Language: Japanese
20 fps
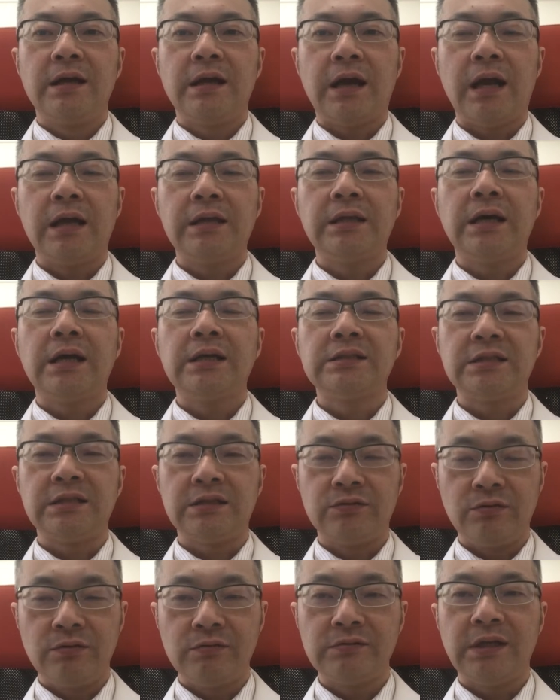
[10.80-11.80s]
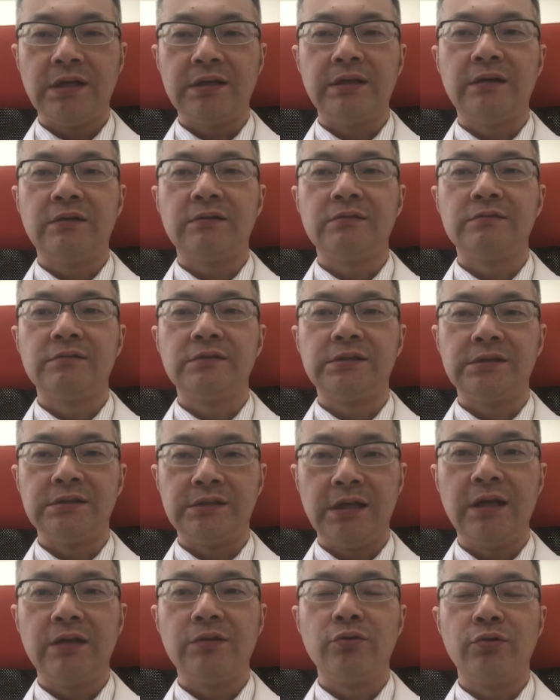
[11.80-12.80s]
体がしんどくなってくるし
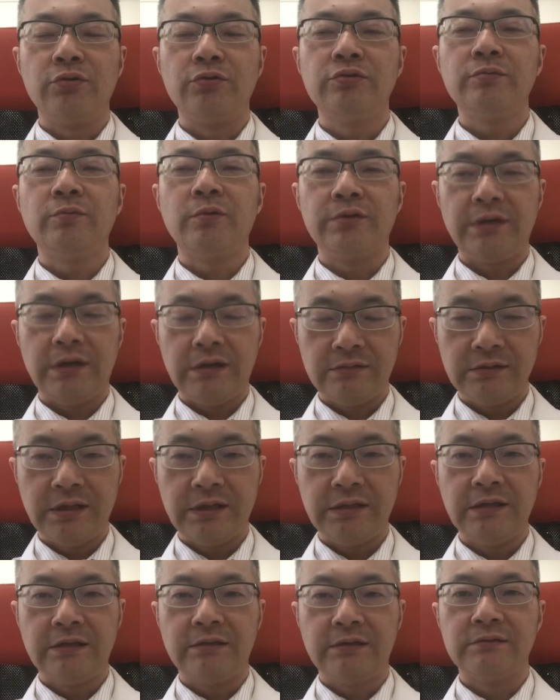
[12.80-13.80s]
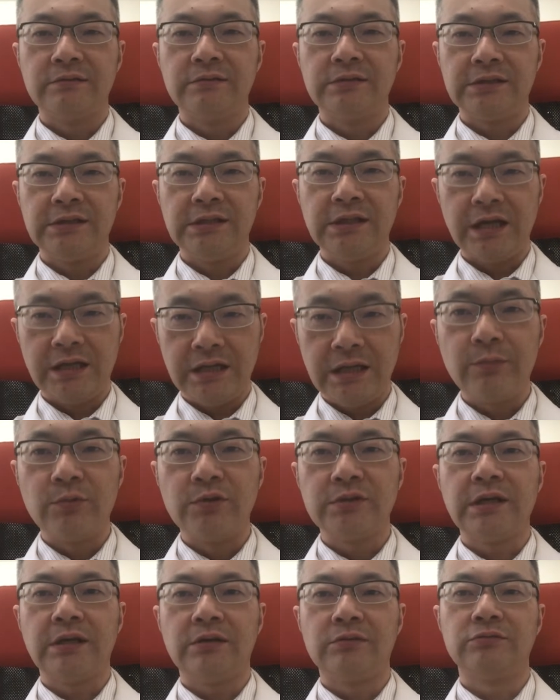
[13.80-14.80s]
ね、余裕もなくなってくるし、イライラも
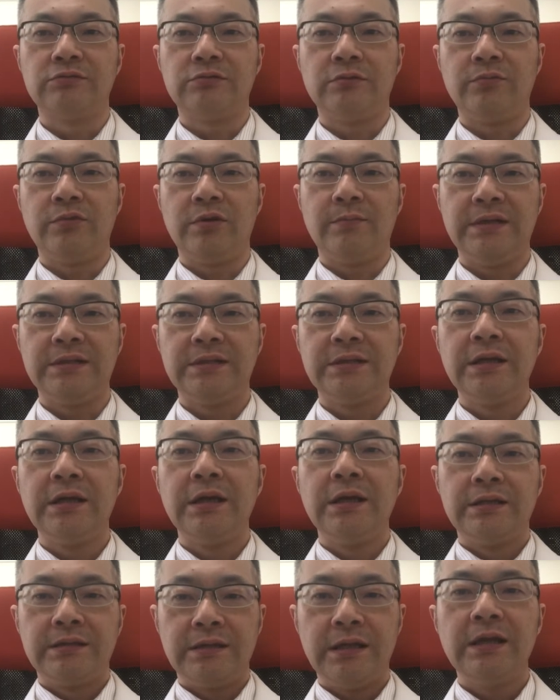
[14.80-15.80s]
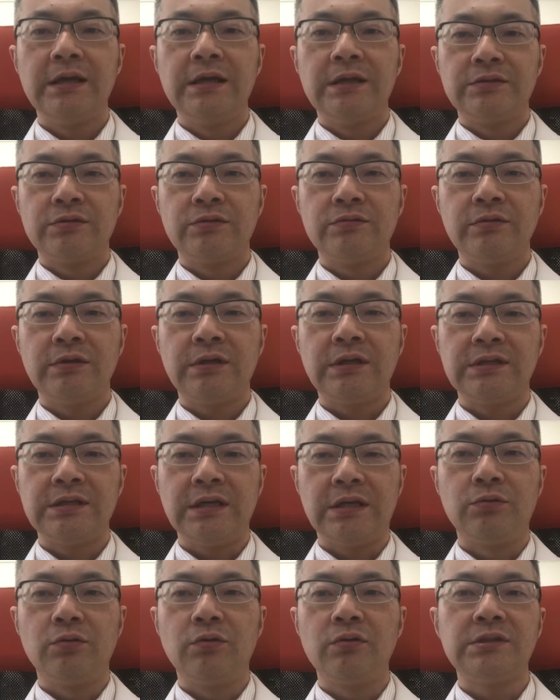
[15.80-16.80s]
してくると思います。ね、その時に
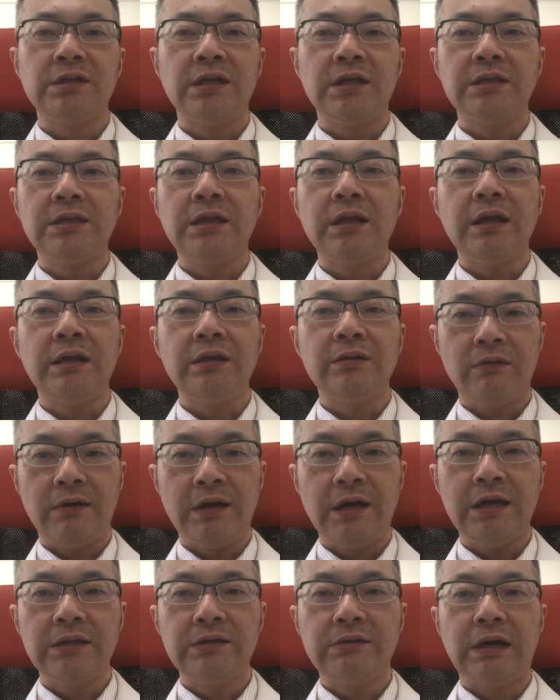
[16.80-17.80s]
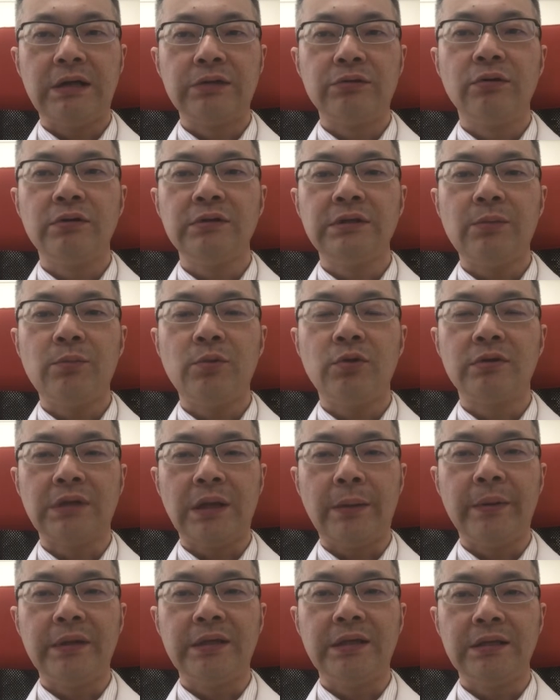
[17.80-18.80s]
じゃあどうしていったらいいのかとか、どういったものを
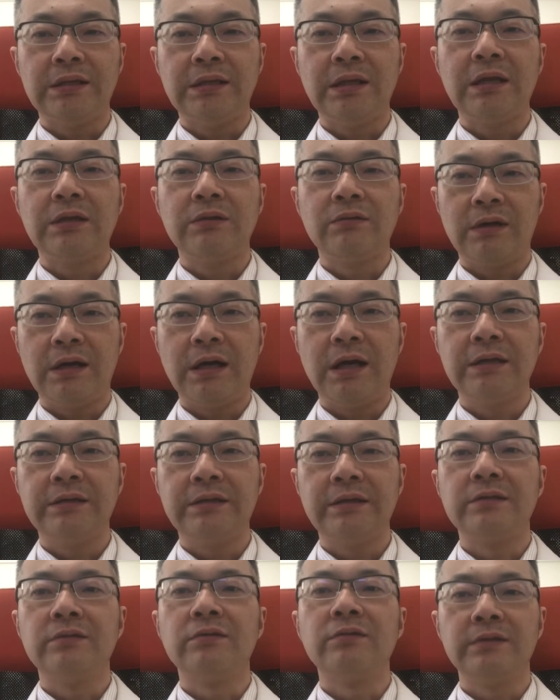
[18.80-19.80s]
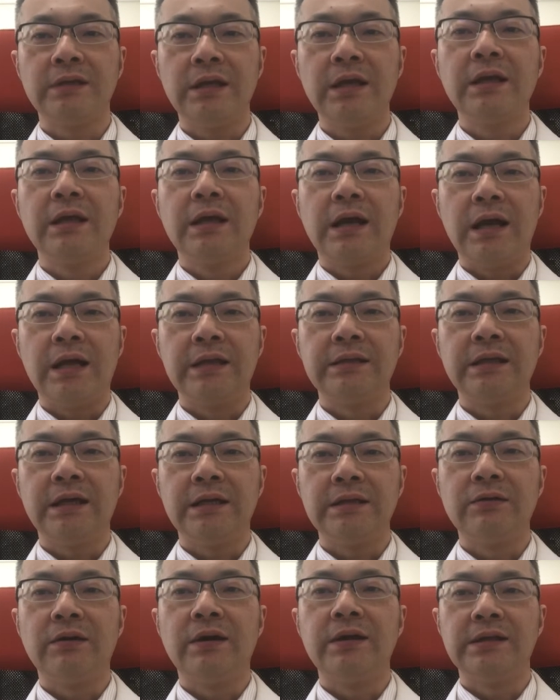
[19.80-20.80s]
食べていったらいいのかっていうのをね、簡
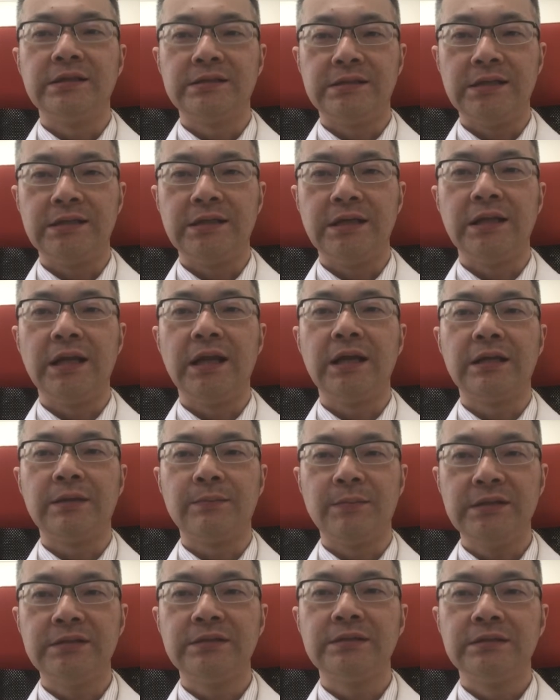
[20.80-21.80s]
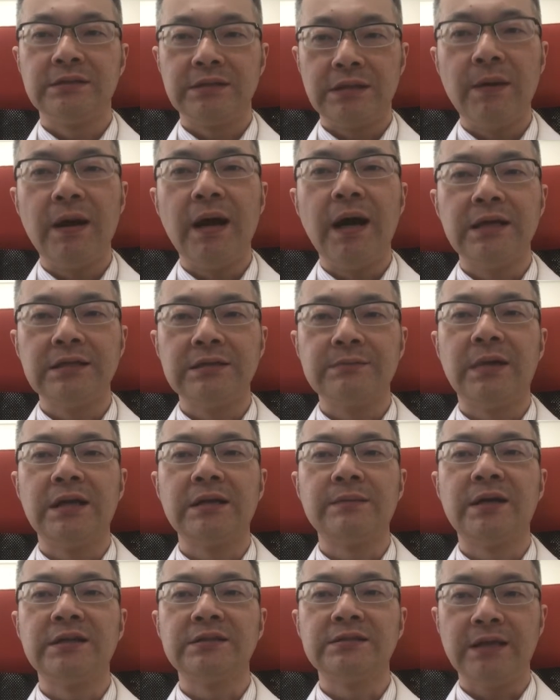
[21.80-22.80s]
単にお話しさせていただきます。では、始ま
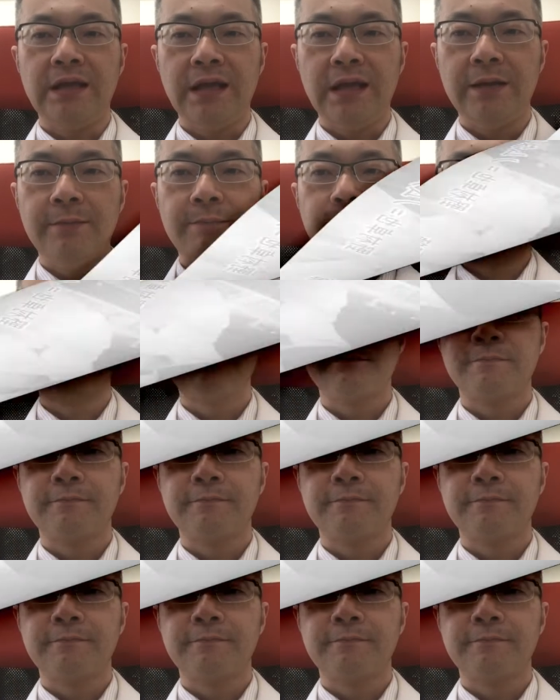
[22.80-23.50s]
りますね。